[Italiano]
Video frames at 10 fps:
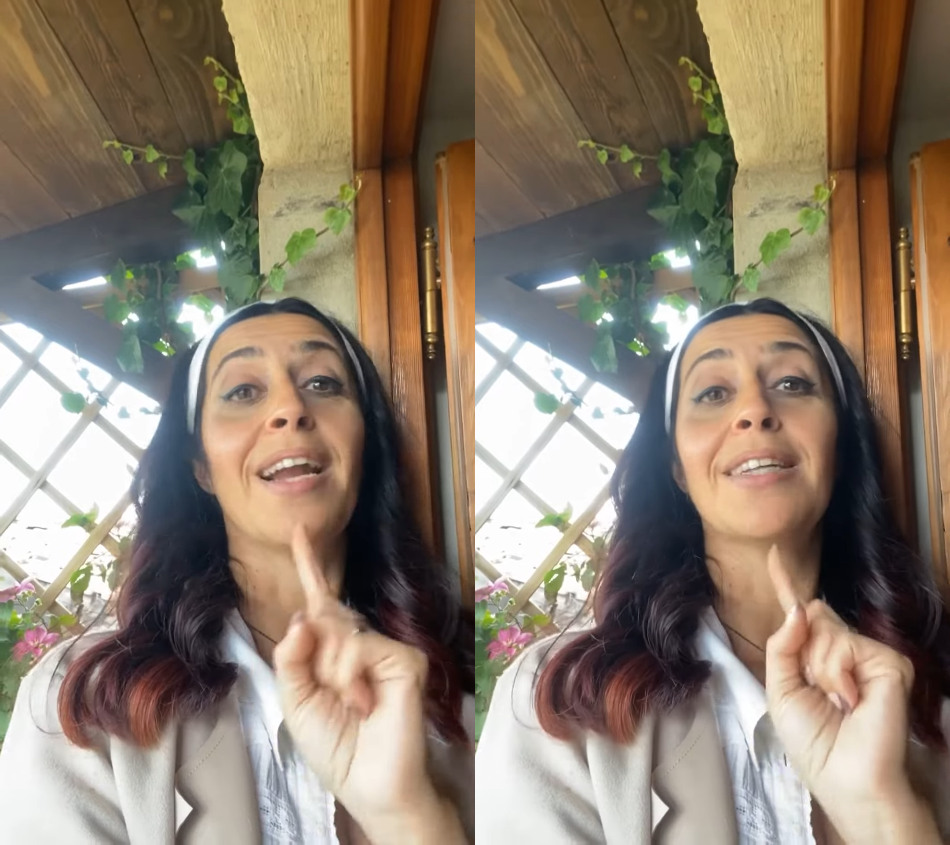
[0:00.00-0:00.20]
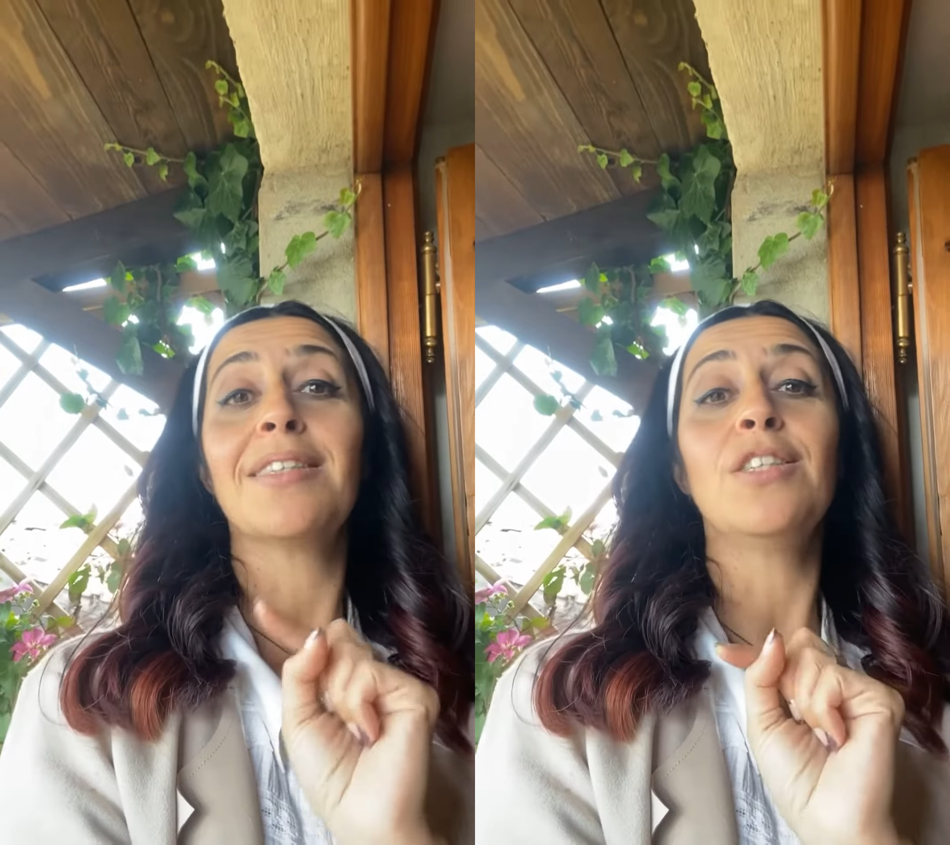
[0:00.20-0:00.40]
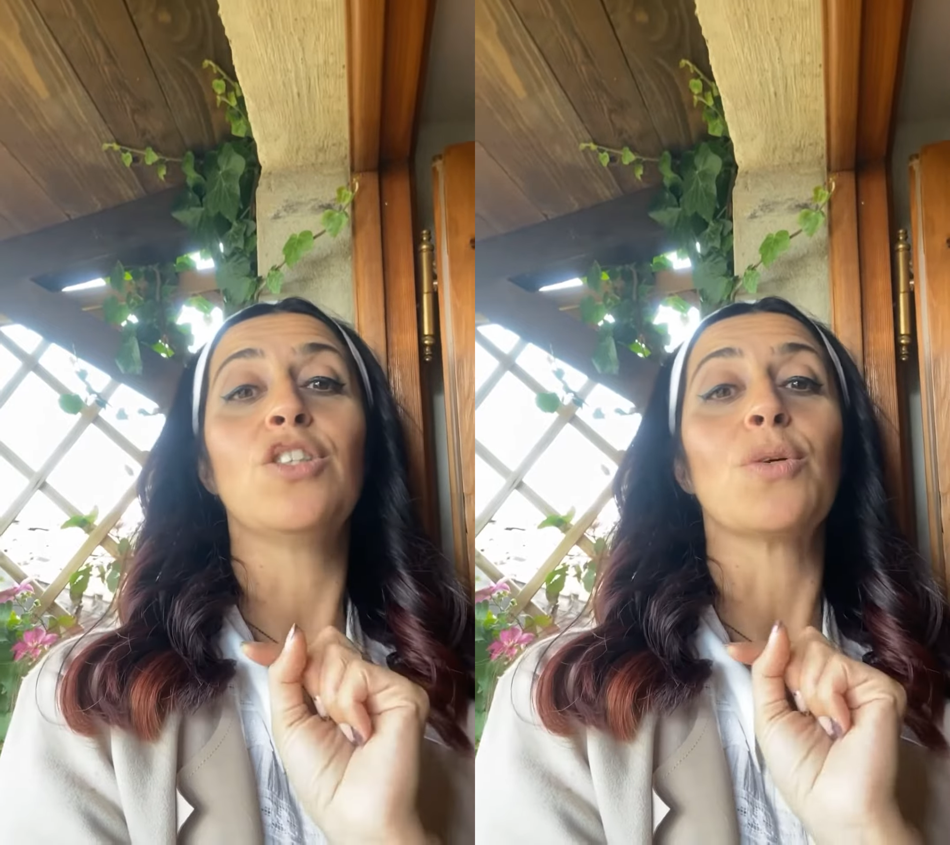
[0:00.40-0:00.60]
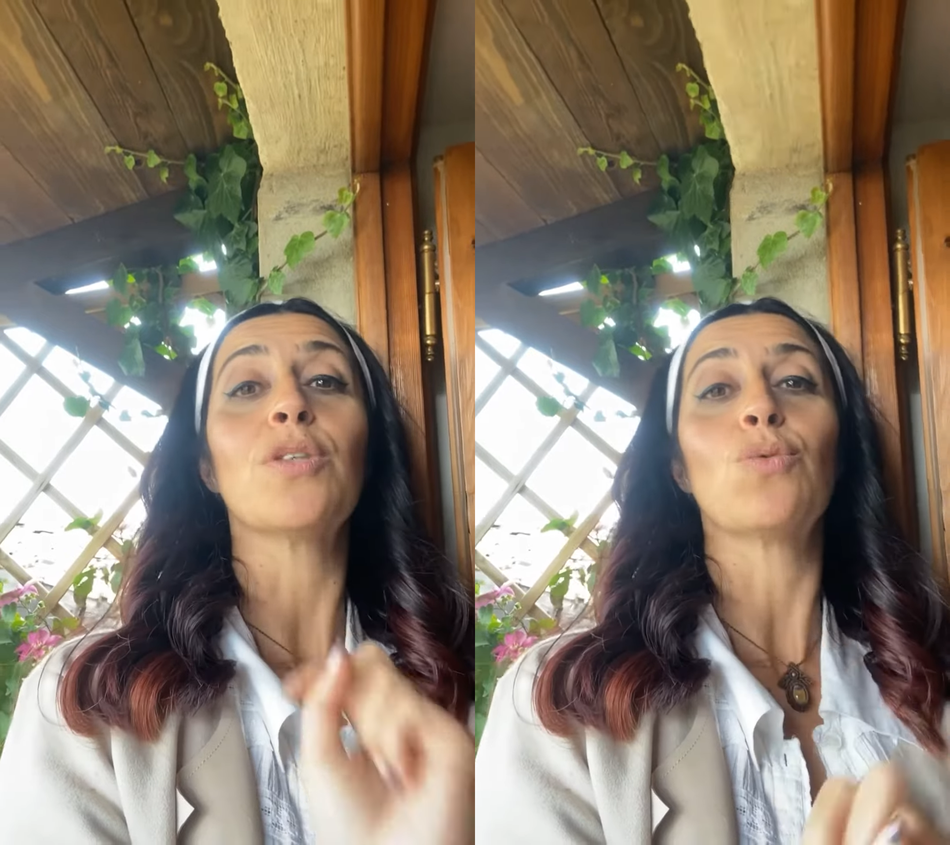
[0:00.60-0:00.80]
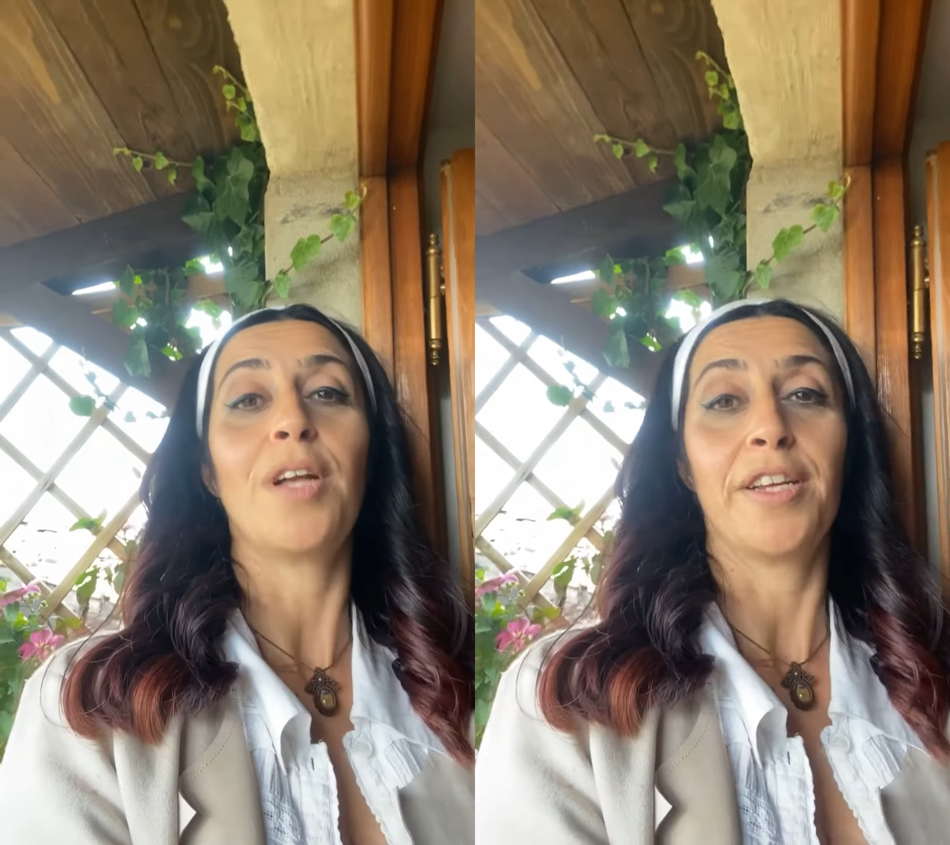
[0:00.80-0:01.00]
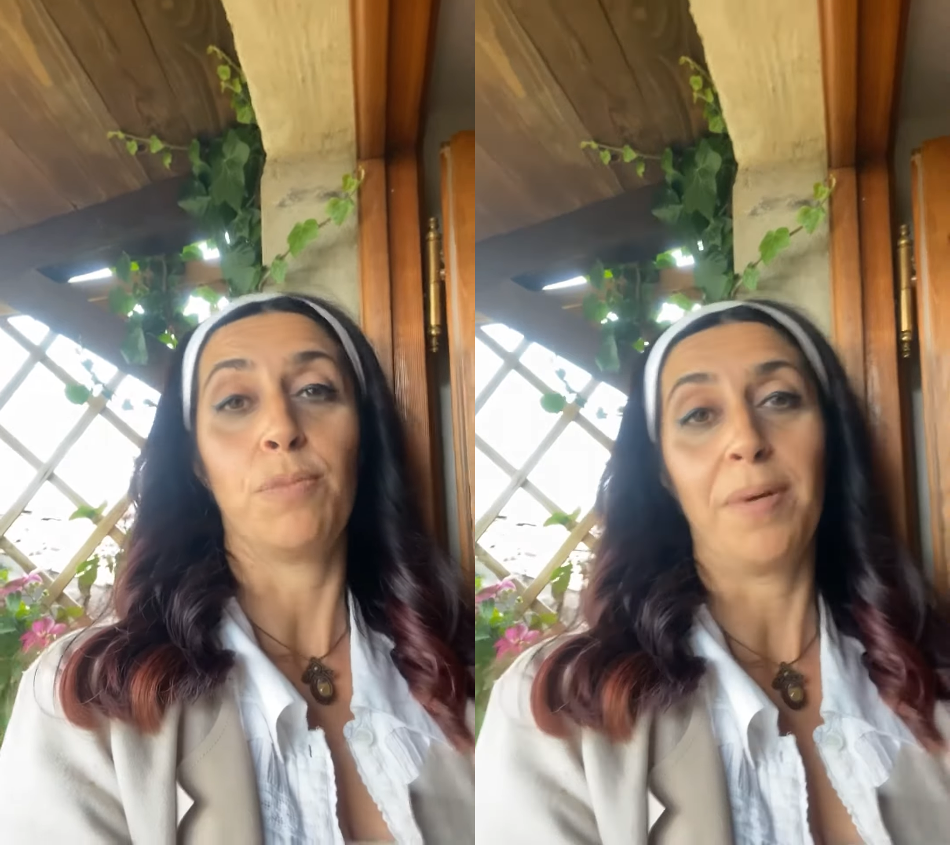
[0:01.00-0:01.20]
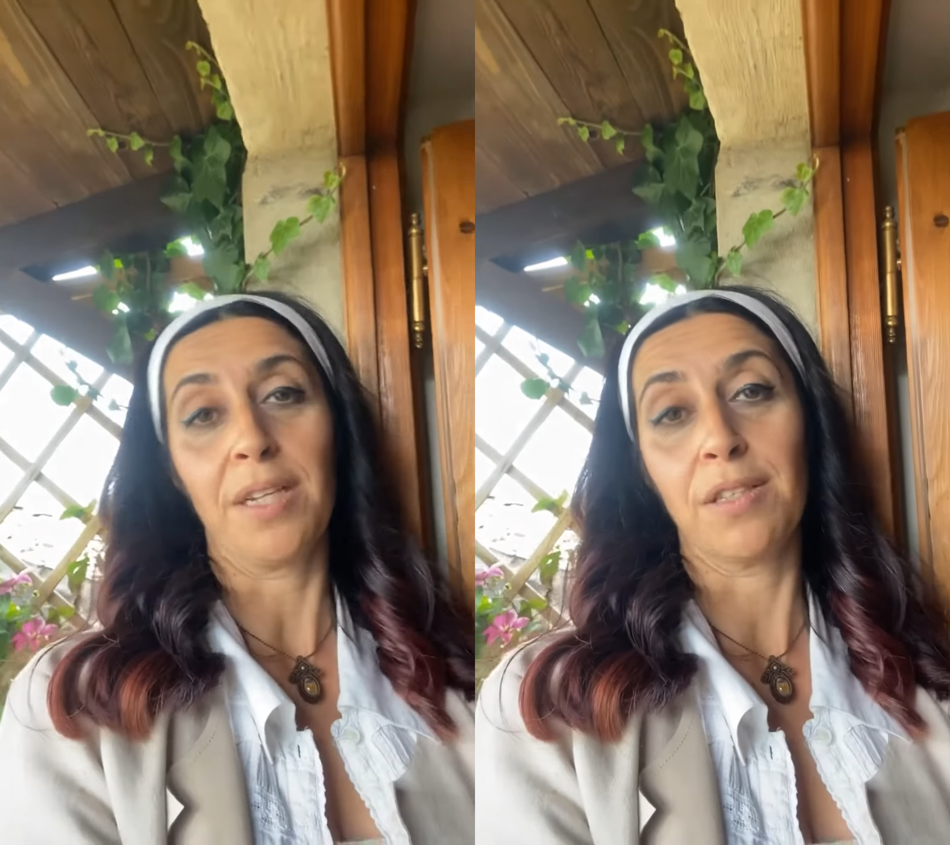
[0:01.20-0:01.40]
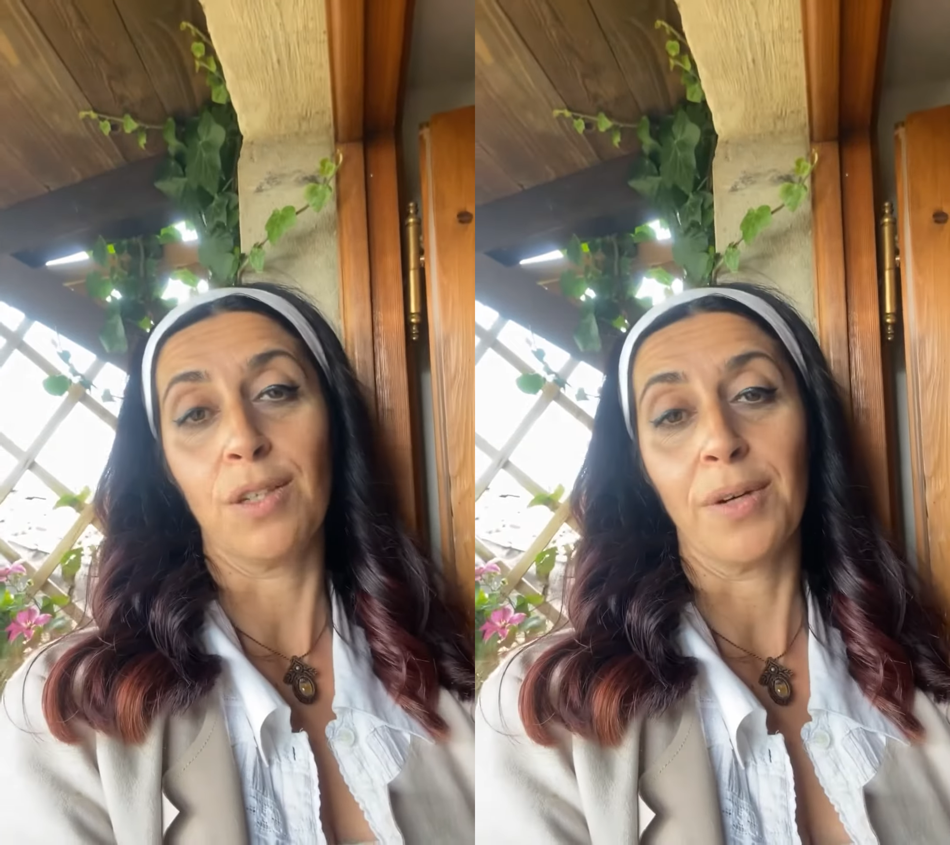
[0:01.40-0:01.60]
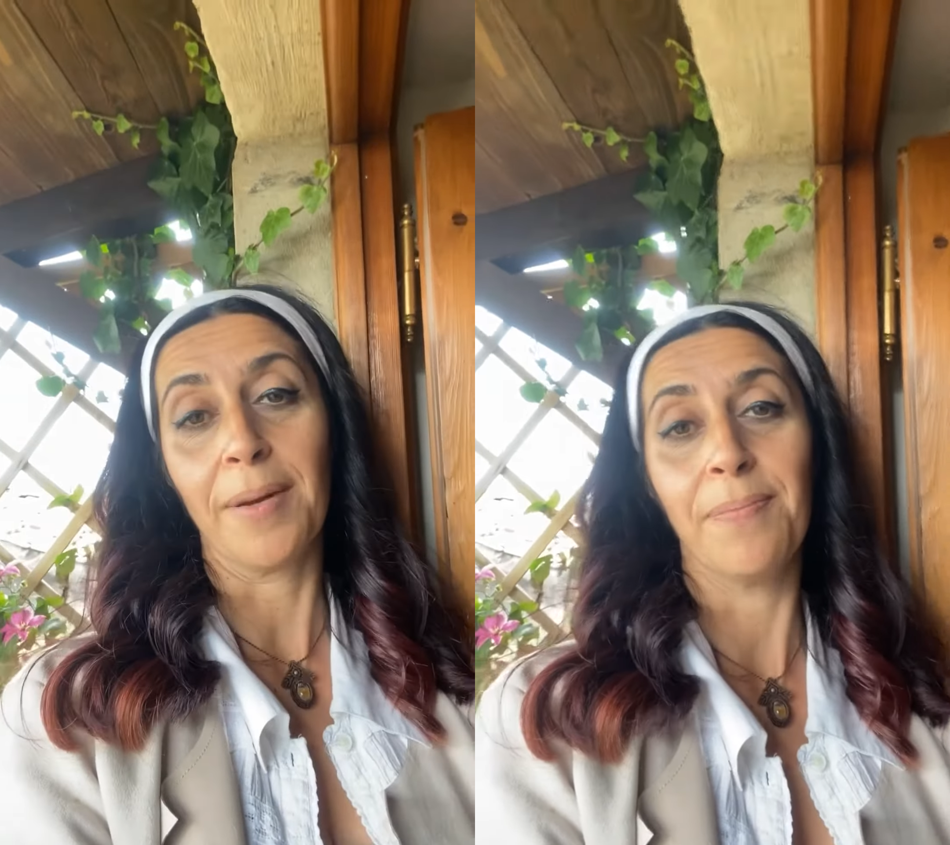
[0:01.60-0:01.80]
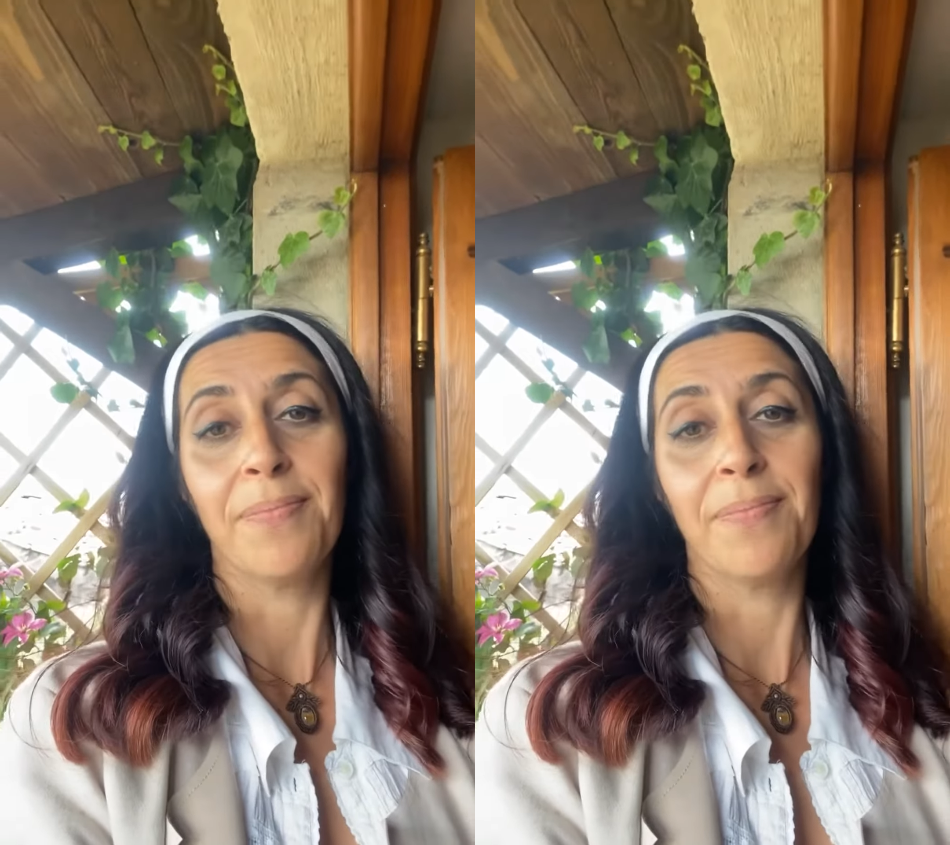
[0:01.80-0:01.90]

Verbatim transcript: l'attenzione sulla respirazione.